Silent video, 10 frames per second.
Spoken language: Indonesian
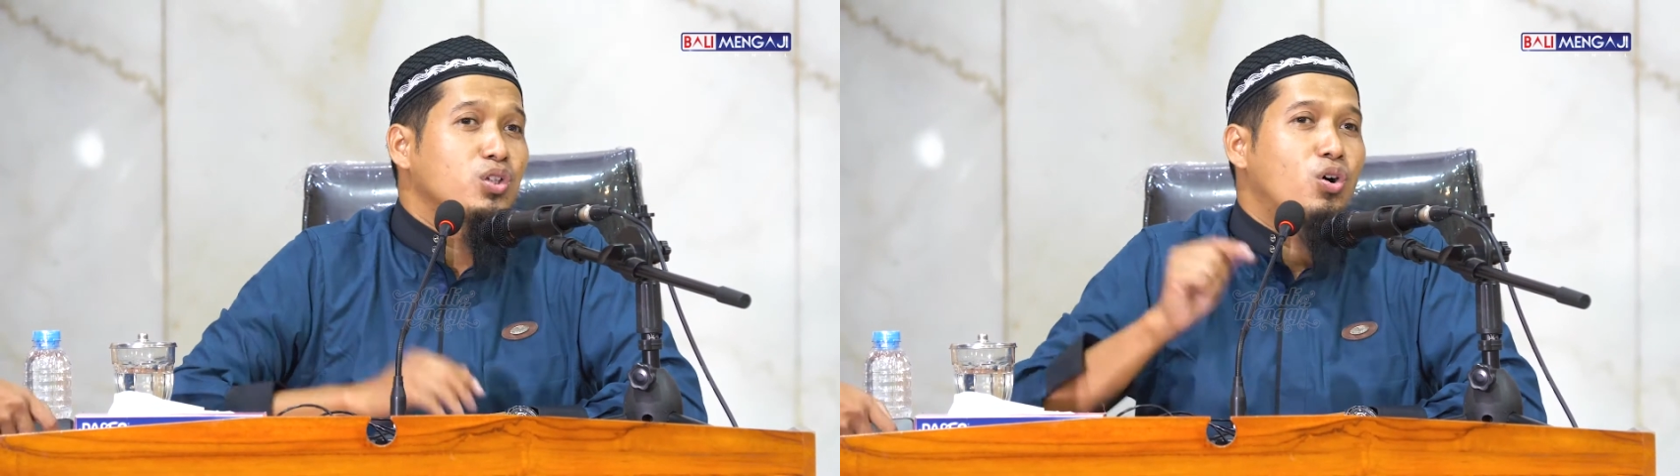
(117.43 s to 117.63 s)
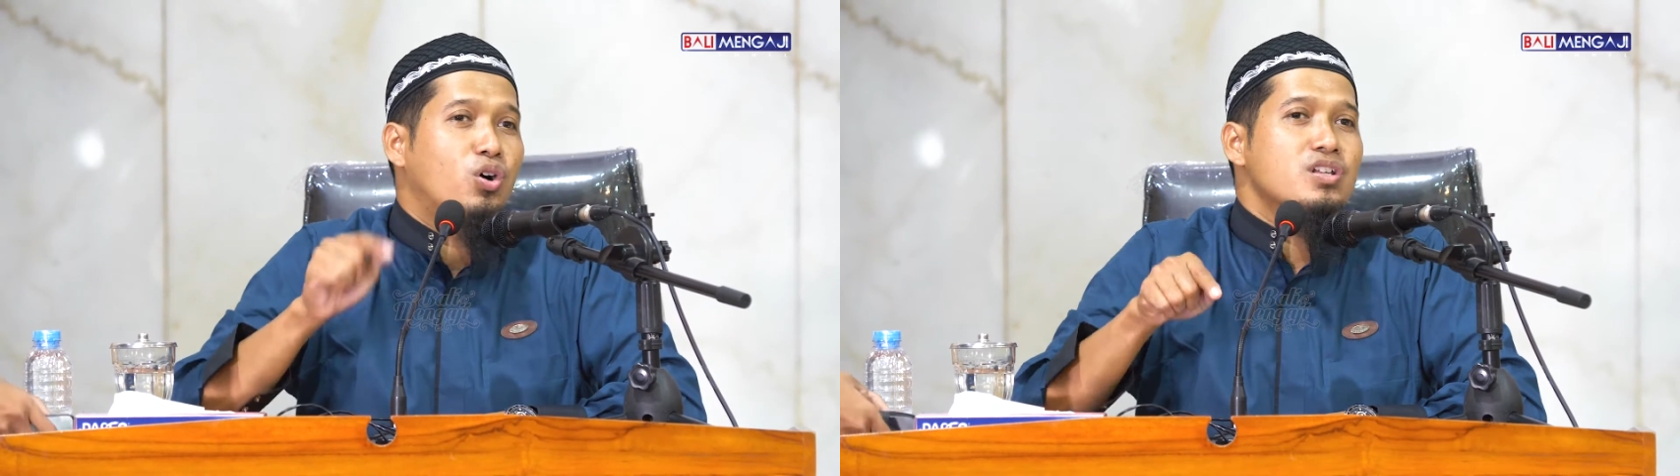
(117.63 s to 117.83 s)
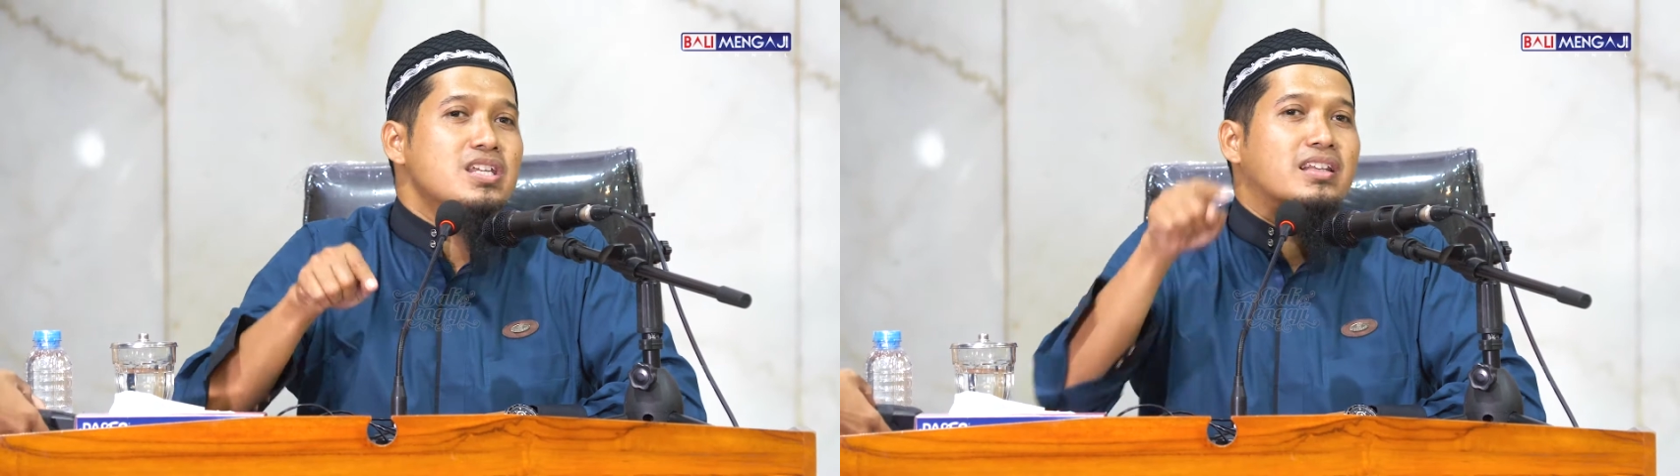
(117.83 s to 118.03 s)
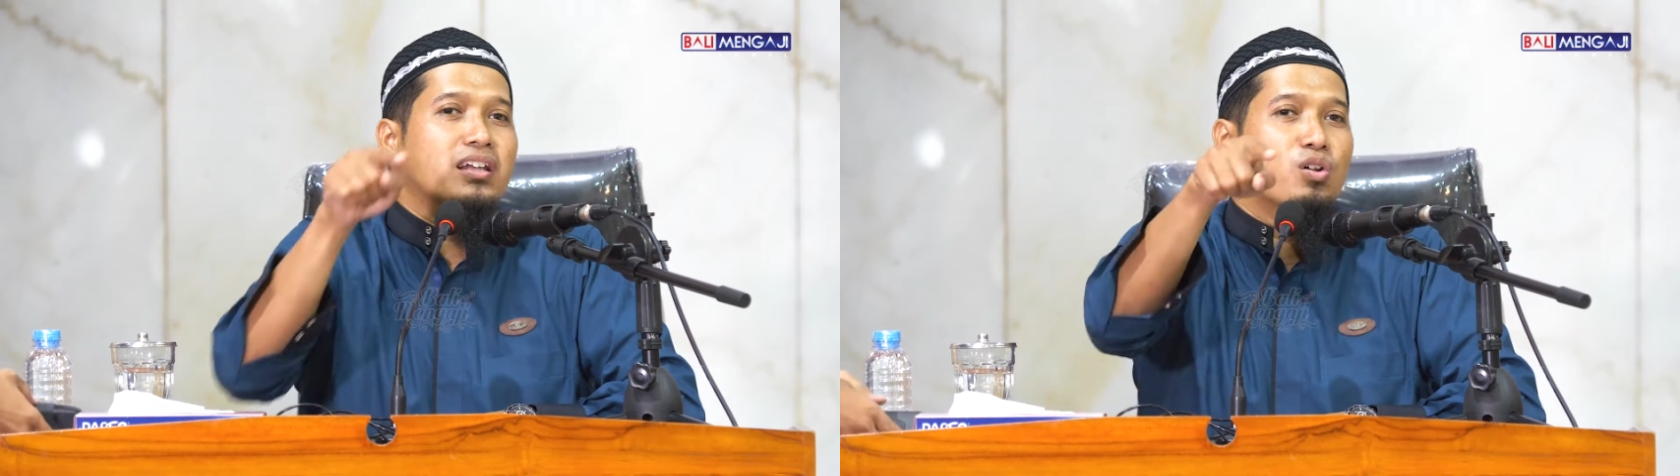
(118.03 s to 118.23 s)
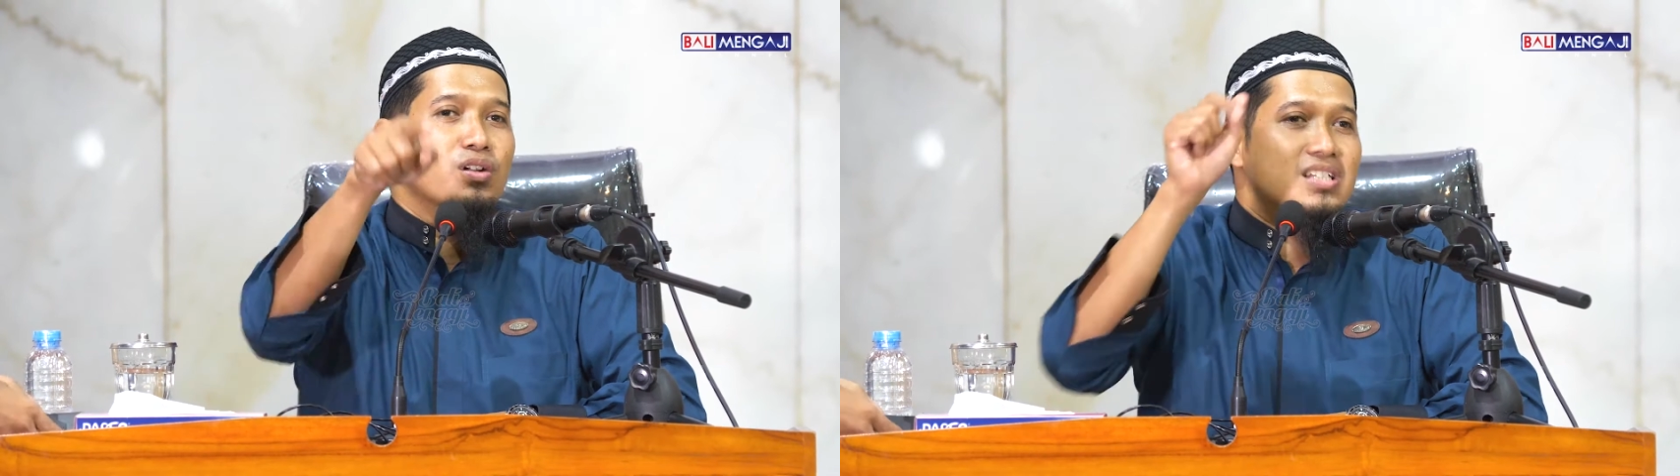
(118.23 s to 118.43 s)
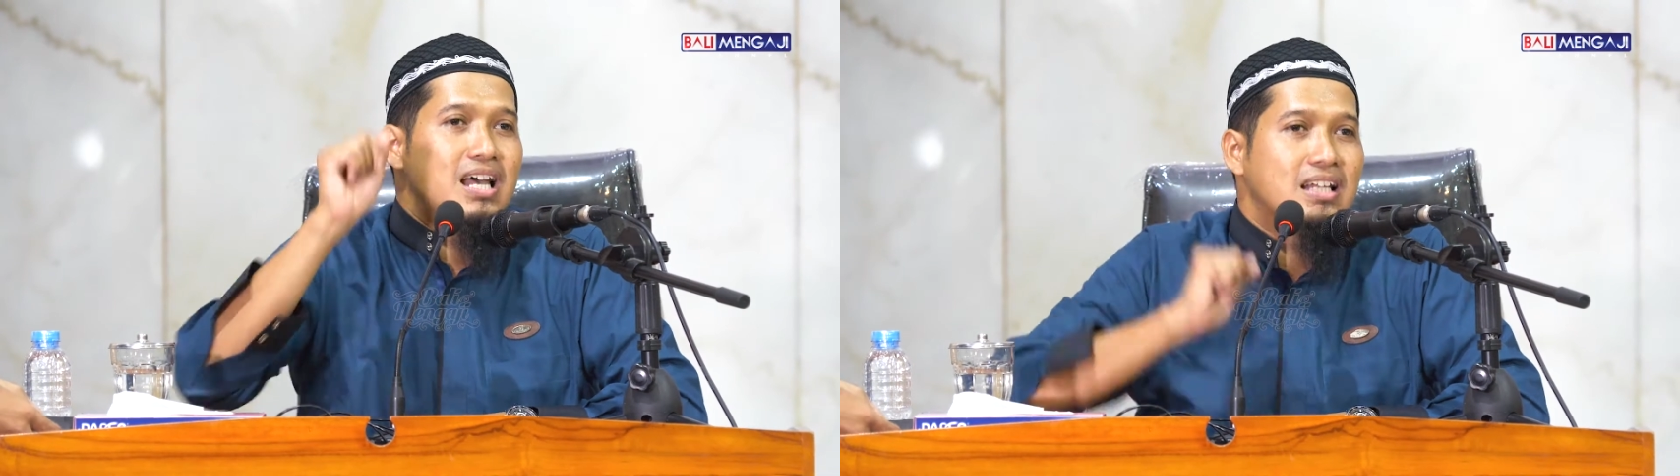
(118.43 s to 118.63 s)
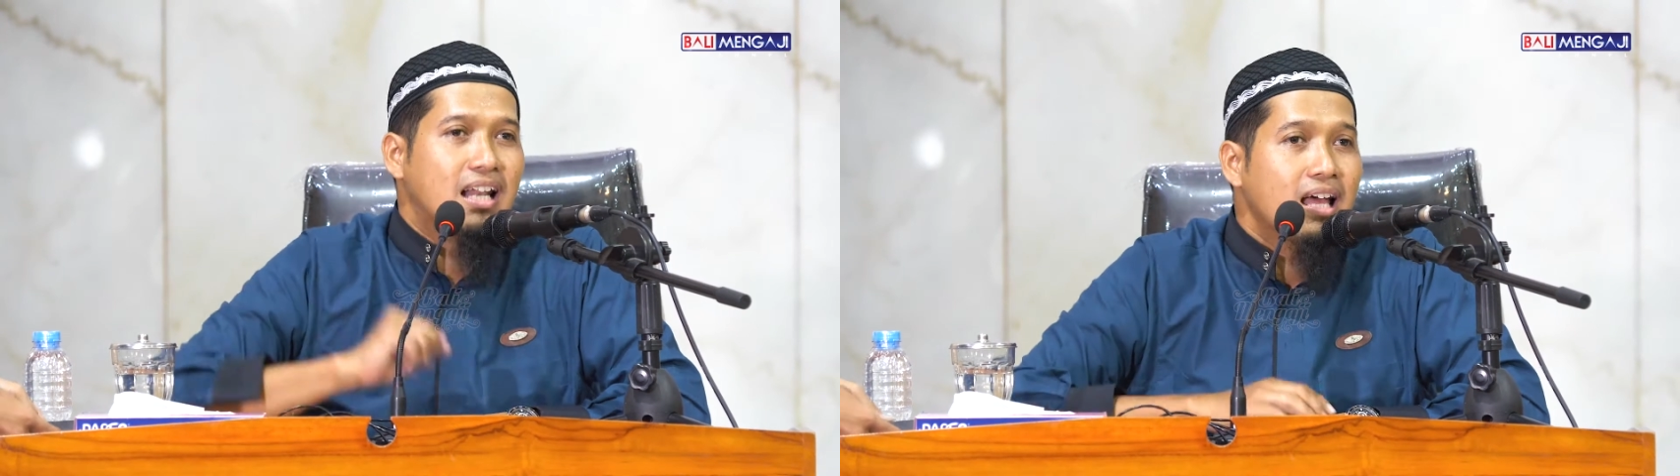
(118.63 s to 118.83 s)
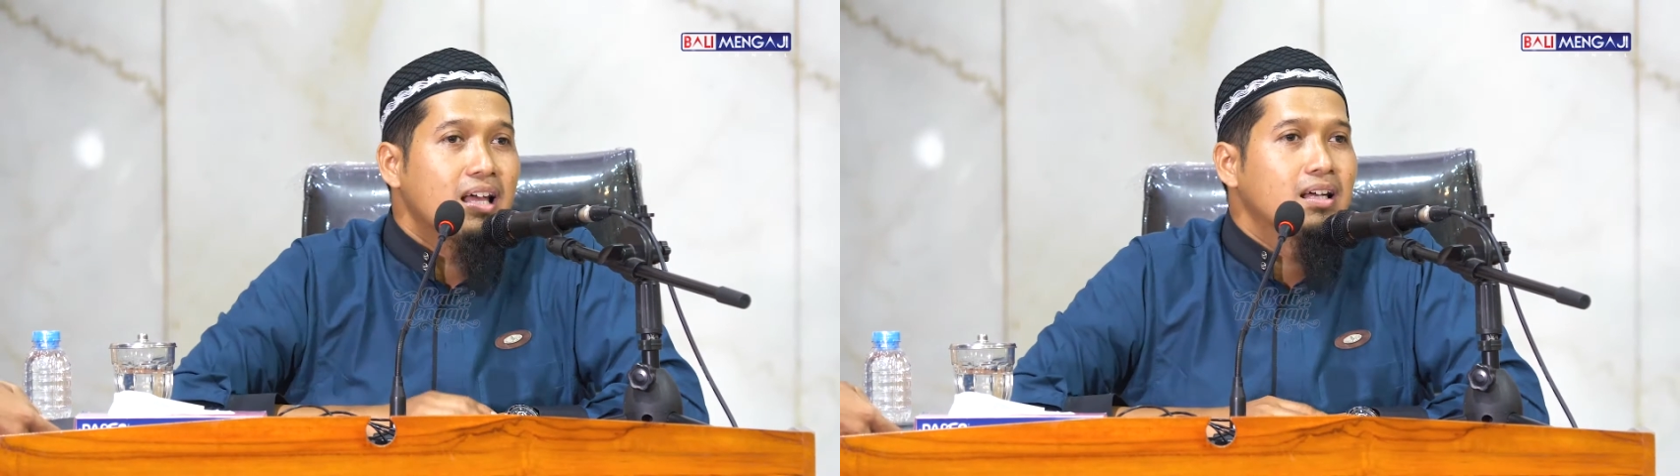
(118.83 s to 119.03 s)
tokohnya teroris
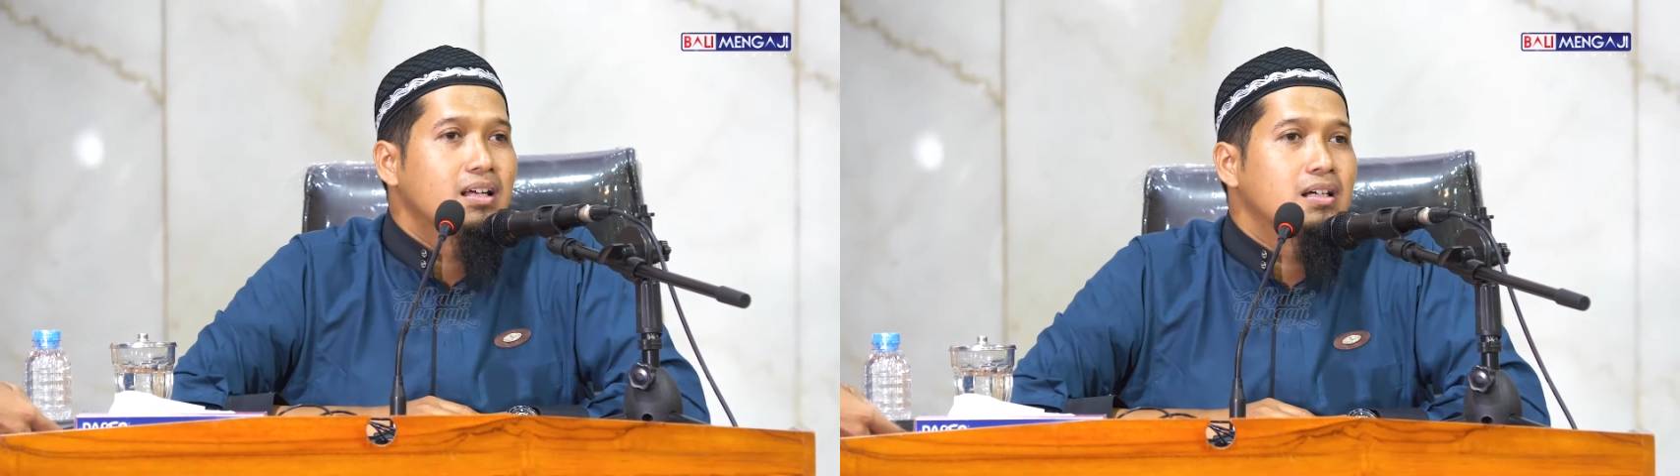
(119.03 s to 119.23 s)
adalah